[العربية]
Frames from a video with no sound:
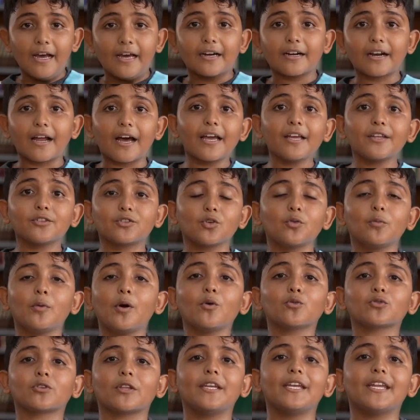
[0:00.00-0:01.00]
رأيت
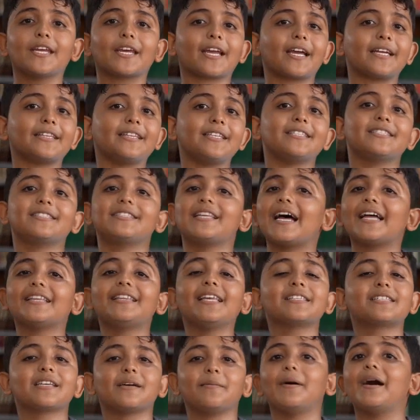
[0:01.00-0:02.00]
موطني قد ازداد
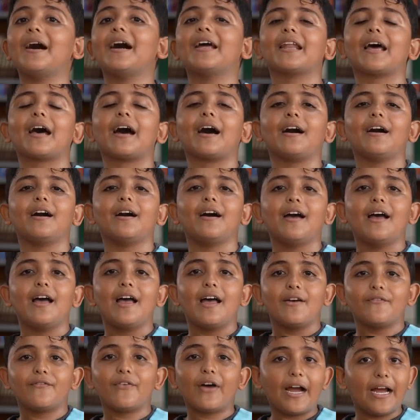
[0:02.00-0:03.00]
جمالا
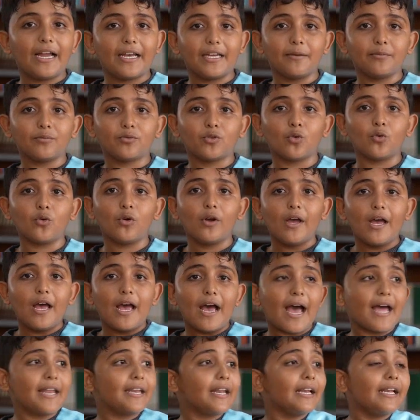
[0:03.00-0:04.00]
فعلمت
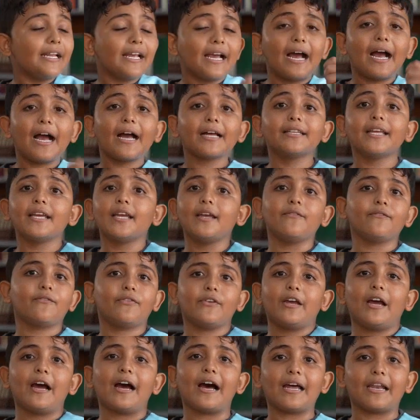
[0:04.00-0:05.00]
أنا لأحدهم
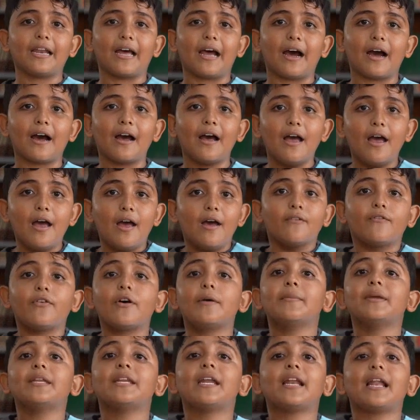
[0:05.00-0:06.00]
فعالا
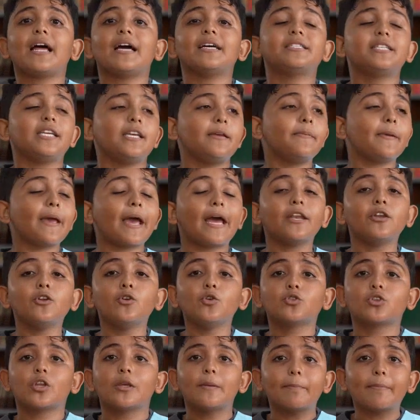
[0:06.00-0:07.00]
فمن العجيب أن
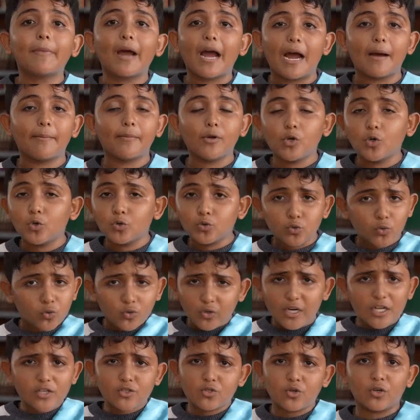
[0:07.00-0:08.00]
يتم عمل
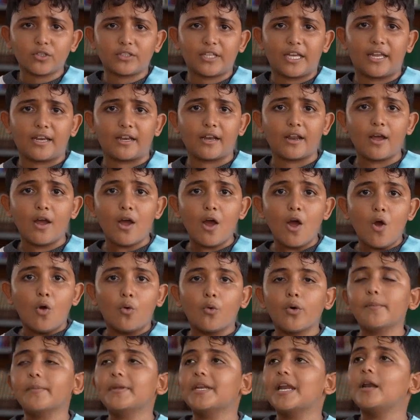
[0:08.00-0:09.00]
دون جهد
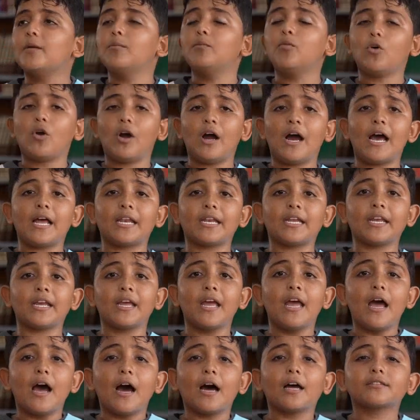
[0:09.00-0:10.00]
ومن المحال
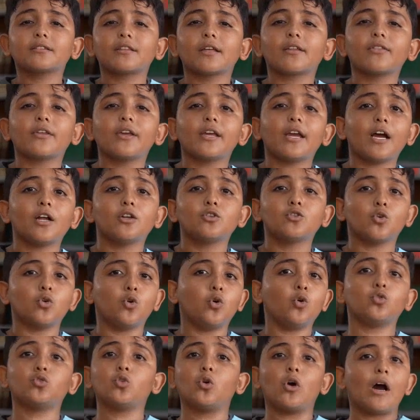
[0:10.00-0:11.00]
أن تضيع
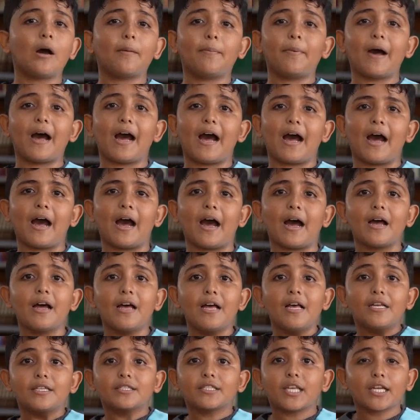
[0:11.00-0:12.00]
الجهود هباء
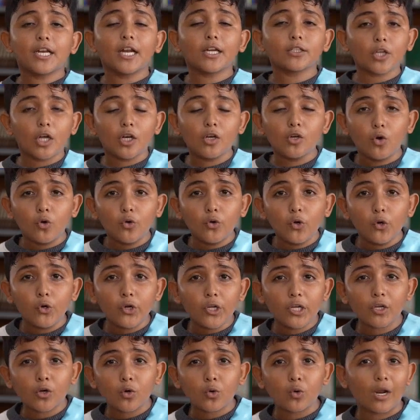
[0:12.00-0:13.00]
سنظل
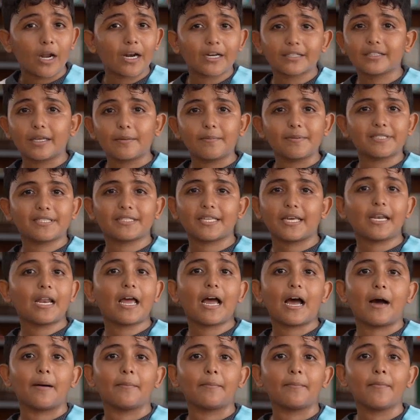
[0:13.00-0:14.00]
ننير الأرض
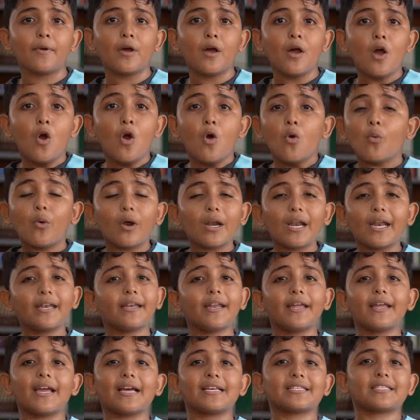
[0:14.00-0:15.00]
بالسلام ولن
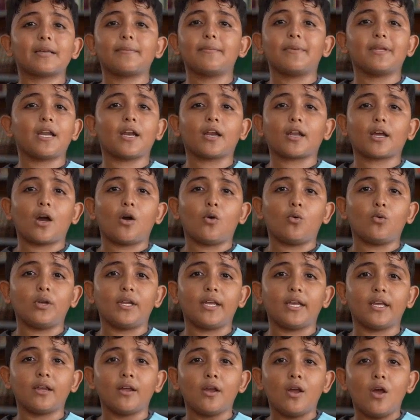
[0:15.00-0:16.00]
نيأس من
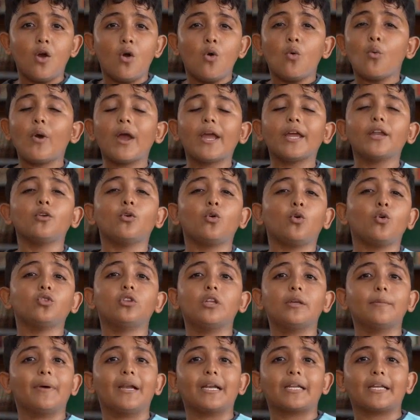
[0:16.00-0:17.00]
القول وإن
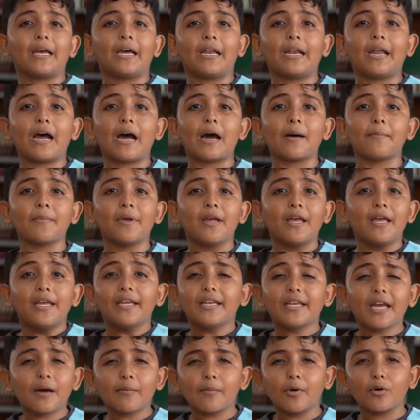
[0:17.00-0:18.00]
عدم الكلام
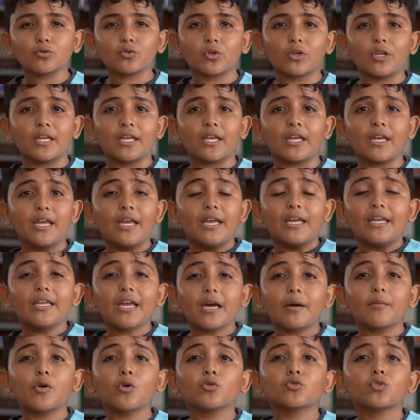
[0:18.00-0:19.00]
يا موطني
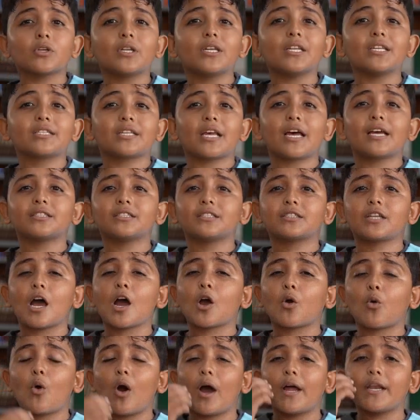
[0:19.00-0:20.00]
يا موطني
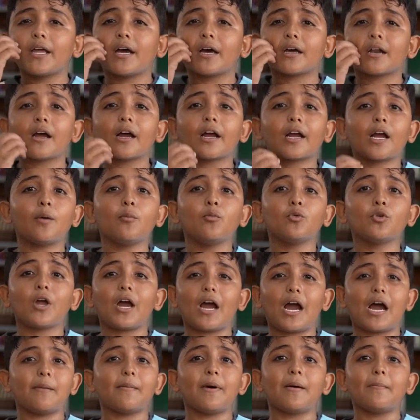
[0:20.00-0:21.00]
سأشتاق أن أراك
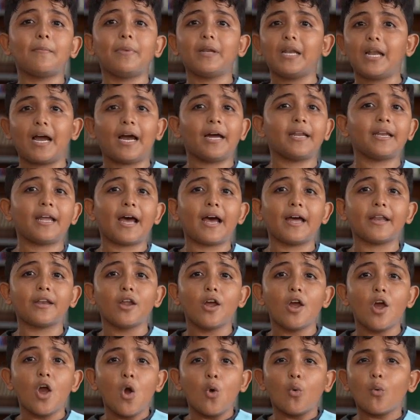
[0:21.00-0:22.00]
منعما بالحنان
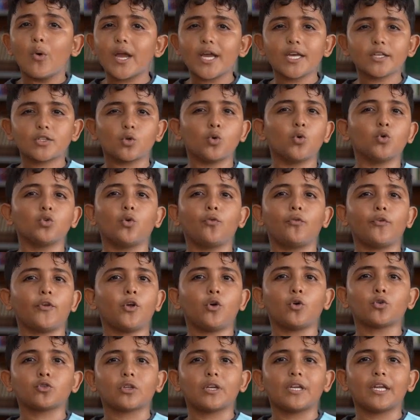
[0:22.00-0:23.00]
ويسود في
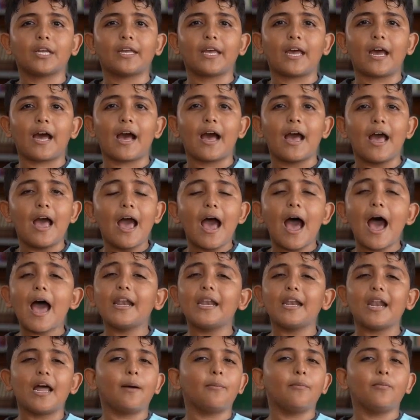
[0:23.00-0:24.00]
حضنك
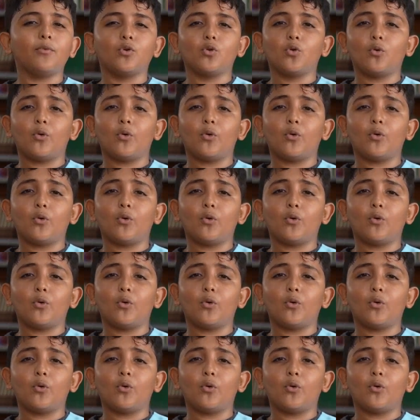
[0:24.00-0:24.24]
الأمن